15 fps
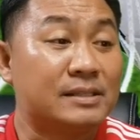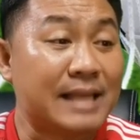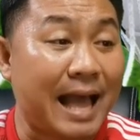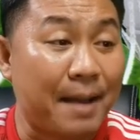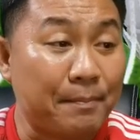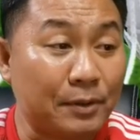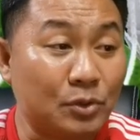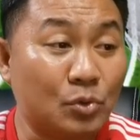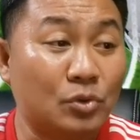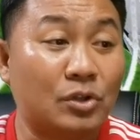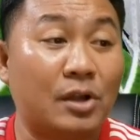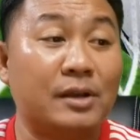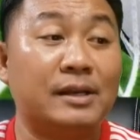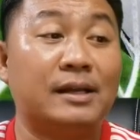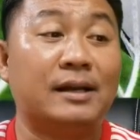3 ประตูต่
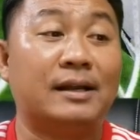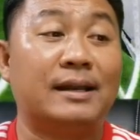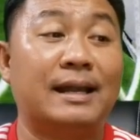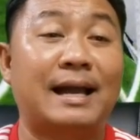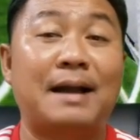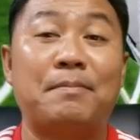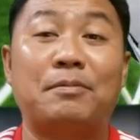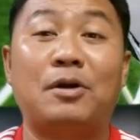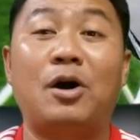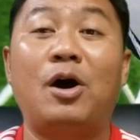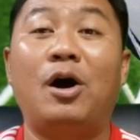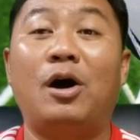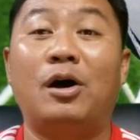อหนึ่งนะครับ ก็